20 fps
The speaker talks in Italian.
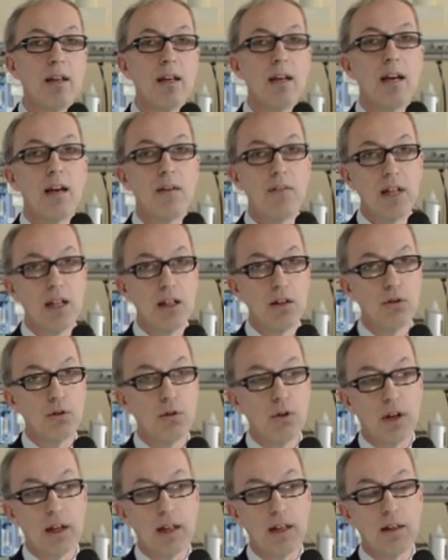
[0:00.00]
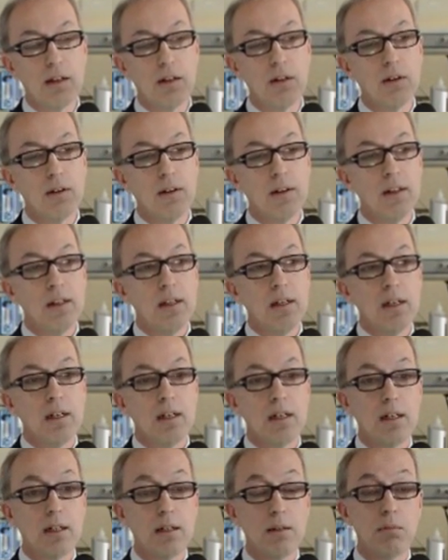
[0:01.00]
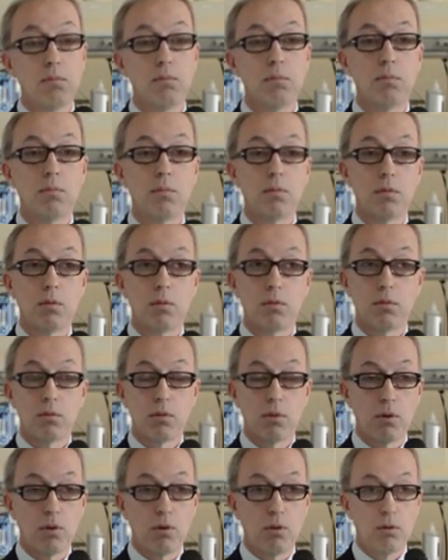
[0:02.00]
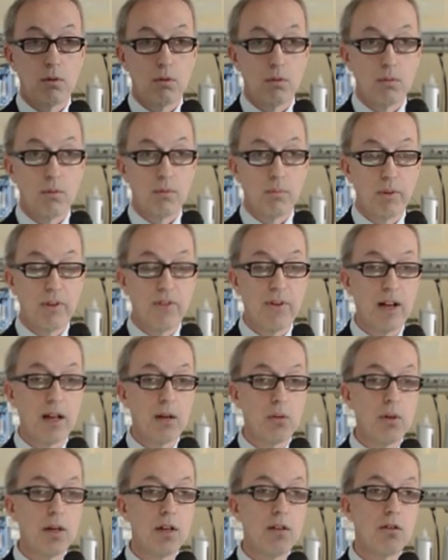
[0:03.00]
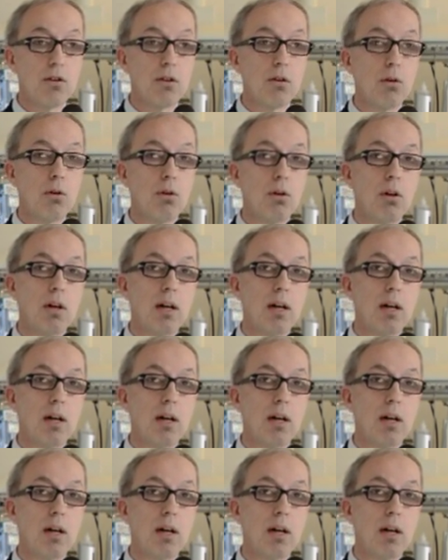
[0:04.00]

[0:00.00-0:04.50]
e via discorrendo. Eh, mm, per fare questo